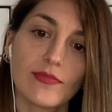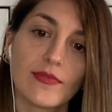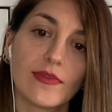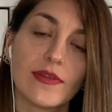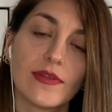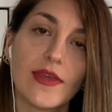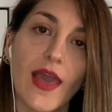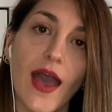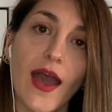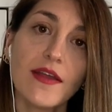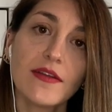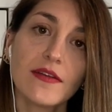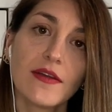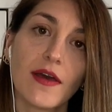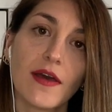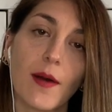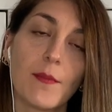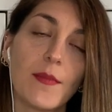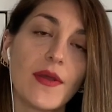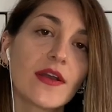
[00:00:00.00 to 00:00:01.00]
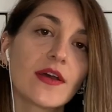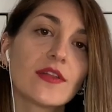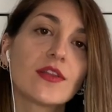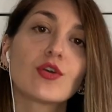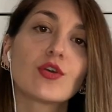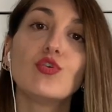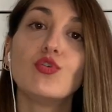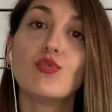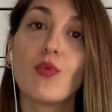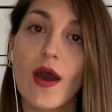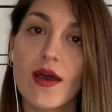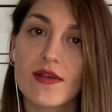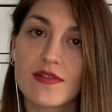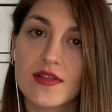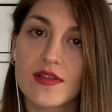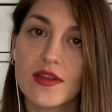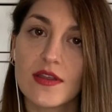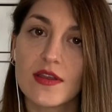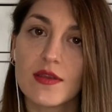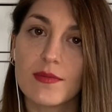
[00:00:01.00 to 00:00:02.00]
yer. Amerika'daki
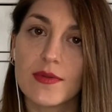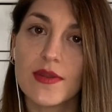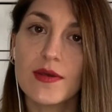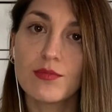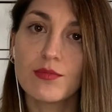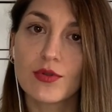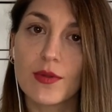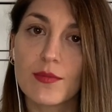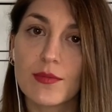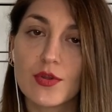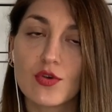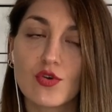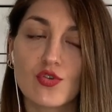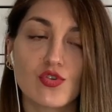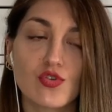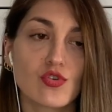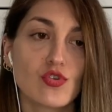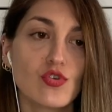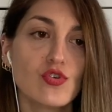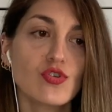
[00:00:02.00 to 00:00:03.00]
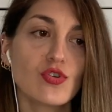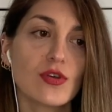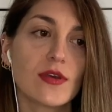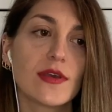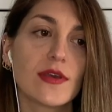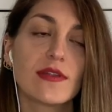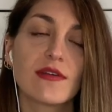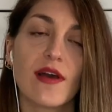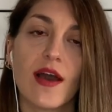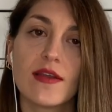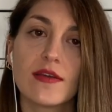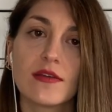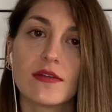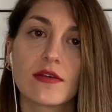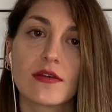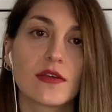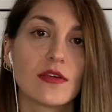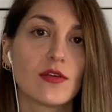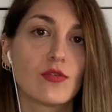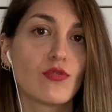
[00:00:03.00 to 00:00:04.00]
üniversiteleri bile bulabiliyorsunuz.
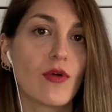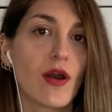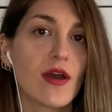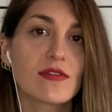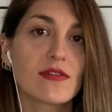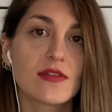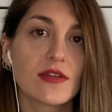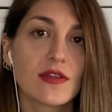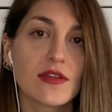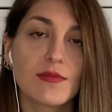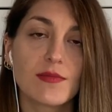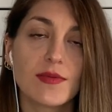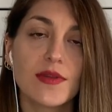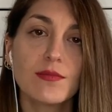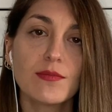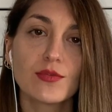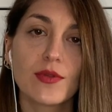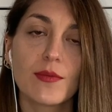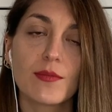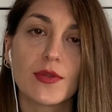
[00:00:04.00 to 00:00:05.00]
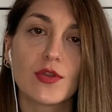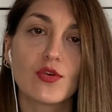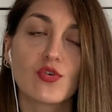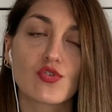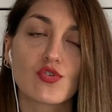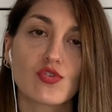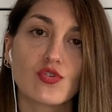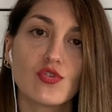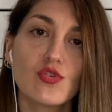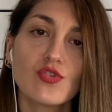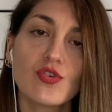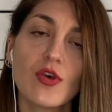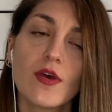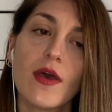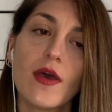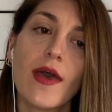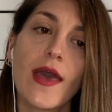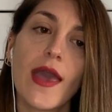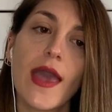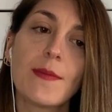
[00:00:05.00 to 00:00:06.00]
İtalya'daki üniversiteleri bile bulabiliyorsunuz.
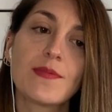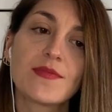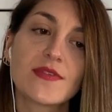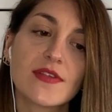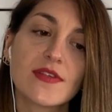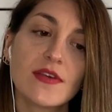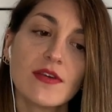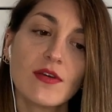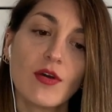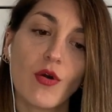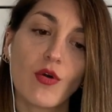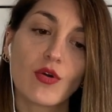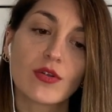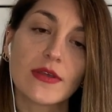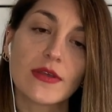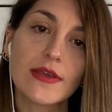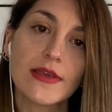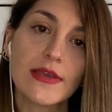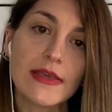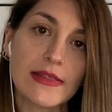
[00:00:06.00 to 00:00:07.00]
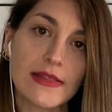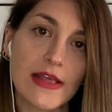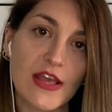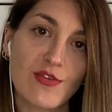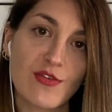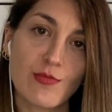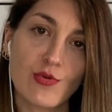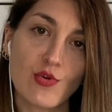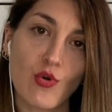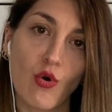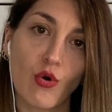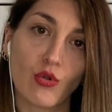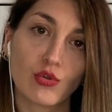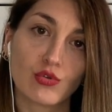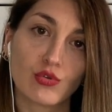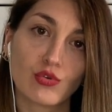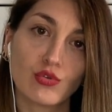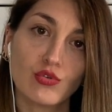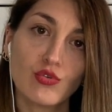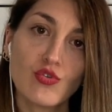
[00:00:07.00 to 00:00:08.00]
Hepsi oradaki seçmiş
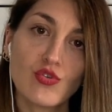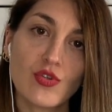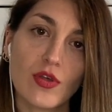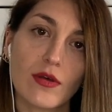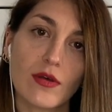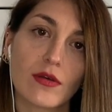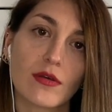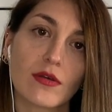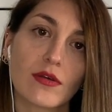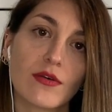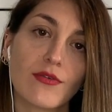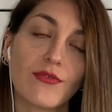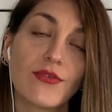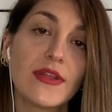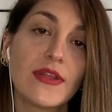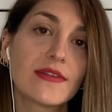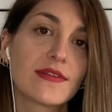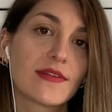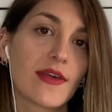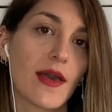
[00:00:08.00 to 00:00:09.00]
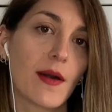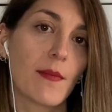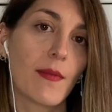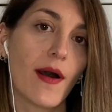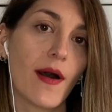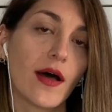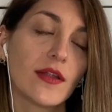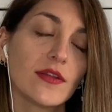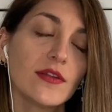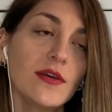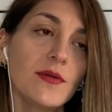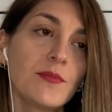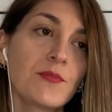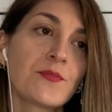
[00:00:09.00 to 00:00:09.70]
olduğunuz e, filtreye bağlı.